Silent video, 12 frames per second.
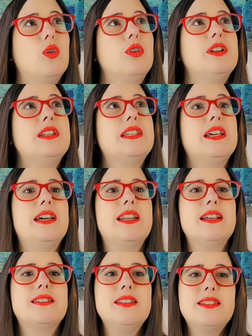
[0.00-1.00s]
Und äh,
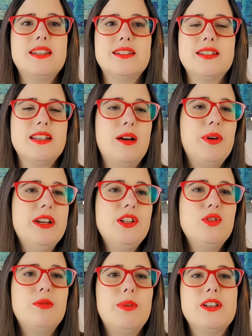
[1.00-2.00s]
das ist, das ist aber
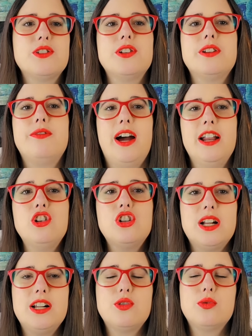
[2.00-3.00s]
nicht nur bei solchen
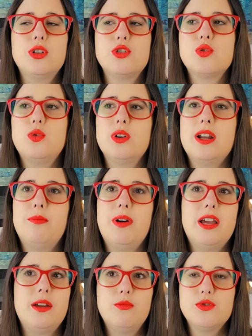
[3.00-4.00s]
Veranstaltungen so oder
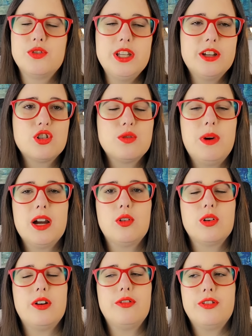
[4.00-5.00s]
bei Musikgeschmack
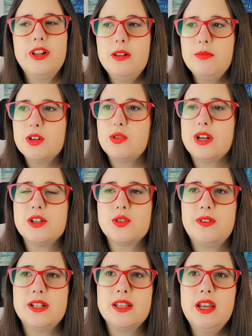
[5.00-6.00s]
oder Filmen oder
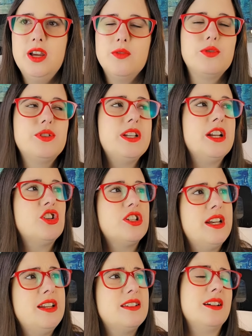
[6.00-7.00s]
sowas, wo sie dann
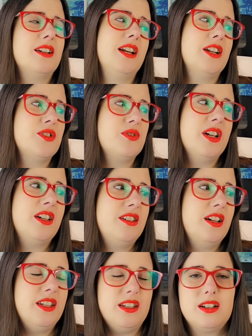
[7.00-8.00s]
ständig sagen, nein, also da geht
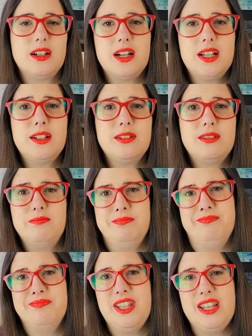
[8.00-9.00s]
ja jeder rein. Ne?
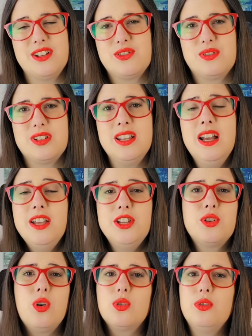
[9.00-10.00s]
Hm, nee, also das,
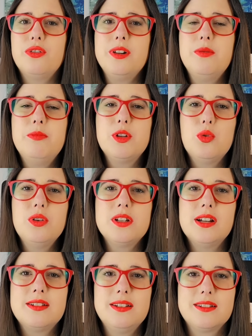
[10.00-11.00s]
ich gucke nur Filme mit
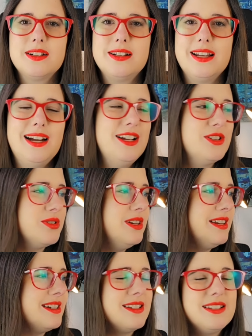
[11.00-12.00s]
Untertiteln, ja. Also
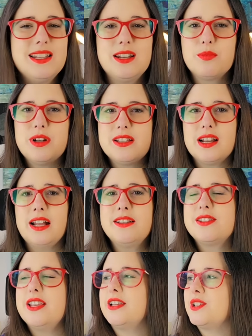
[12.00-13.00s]
äh, das ist dann immer dieser
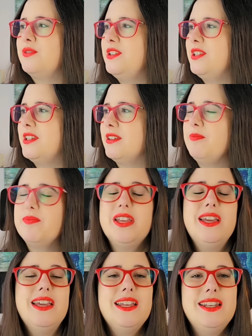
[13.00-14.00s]
ganz exquisite.
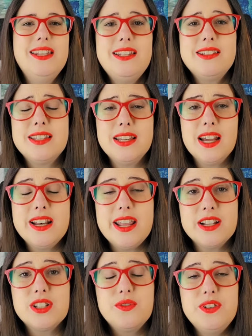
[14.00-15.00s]
Nichts gegen einen
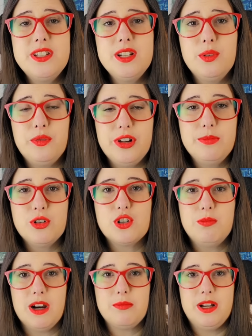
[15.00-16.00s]
exquisiten
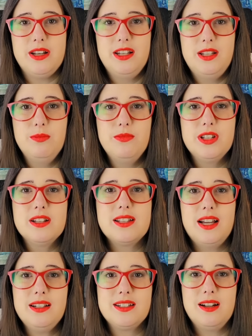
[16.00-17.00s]
Filmgeschmack, meine Lieben, wie
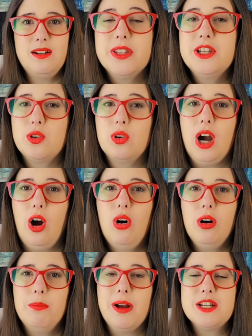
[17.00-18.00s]
gesagt. Ja. Ich gucke
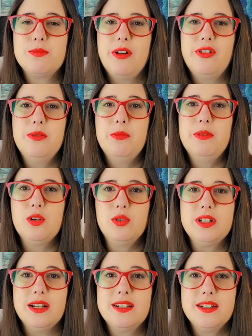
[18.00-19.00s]
auch manchmal Filme mit
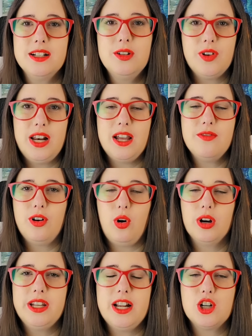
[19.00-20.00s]
Untertiteln, weil einfach
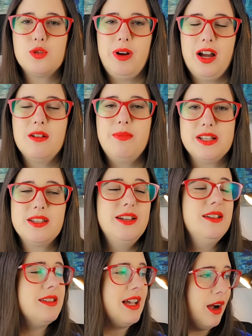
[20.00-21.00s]
Originalsprache besser
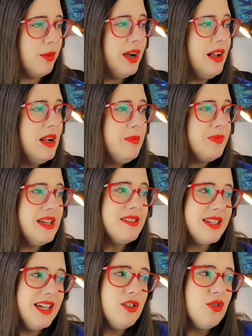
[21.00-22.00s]
ist, aber
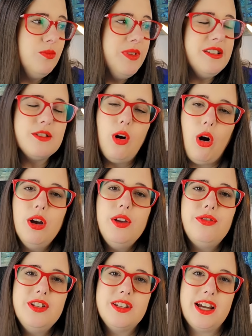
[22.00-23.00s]
es geht um diese
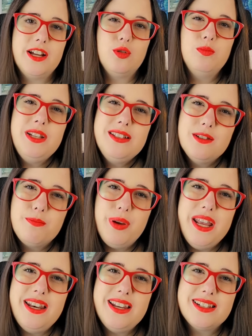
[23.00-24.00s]
Häufigkeit, um diese
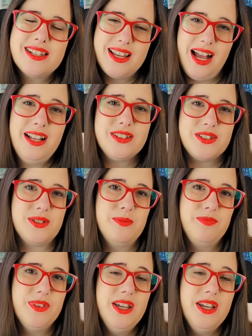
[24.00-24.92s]
Penetranz